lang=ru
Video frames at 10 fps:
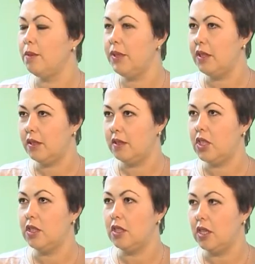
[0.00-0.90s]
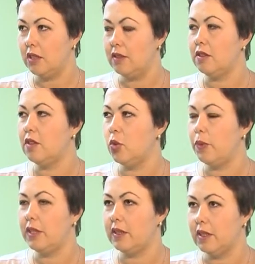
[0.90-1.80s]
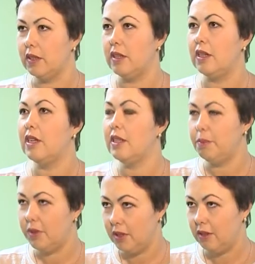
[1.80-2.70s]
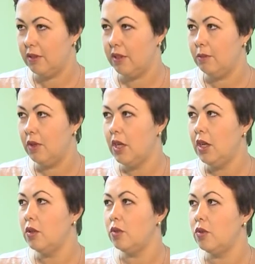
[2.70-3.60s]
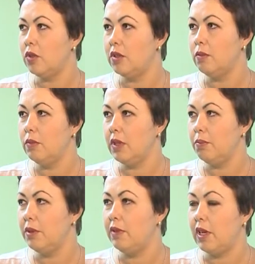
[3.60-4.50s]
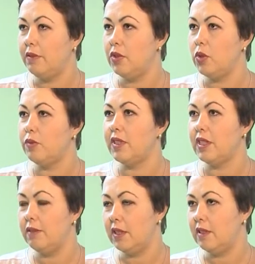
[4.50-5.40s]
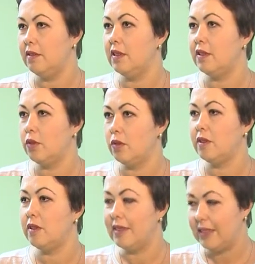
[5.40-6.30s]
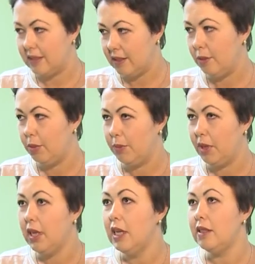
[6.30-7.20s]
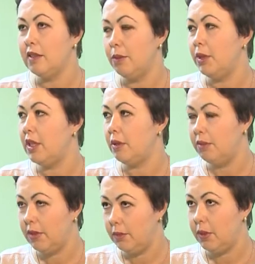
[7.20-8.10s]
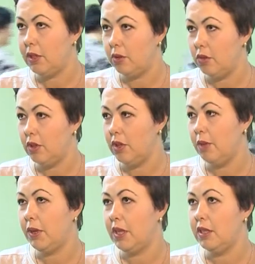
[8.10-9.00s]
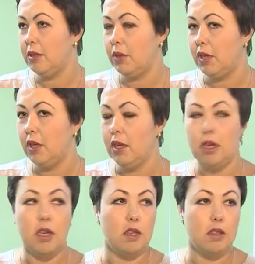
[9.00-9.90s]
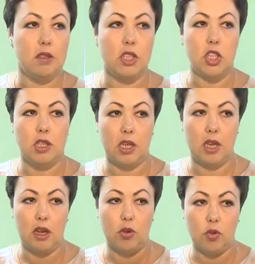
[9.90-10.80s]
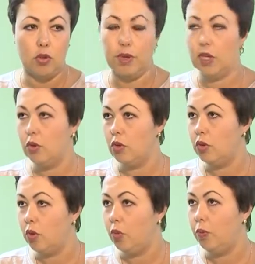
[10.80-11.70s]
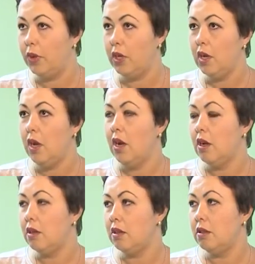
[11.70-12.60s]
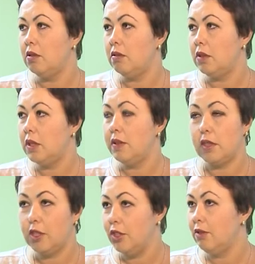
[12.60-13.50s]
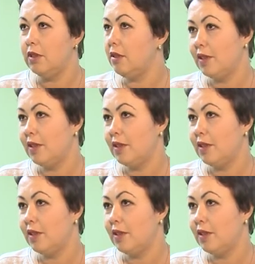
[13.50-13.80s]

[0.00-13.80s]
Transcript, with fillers: объект считается стопроцентно адаптированным. То есть мы привели все в соответствии со, со СНИПами, с теми требованиями, которые необходимы, э, начиная от входной группы, Э, и заканчивая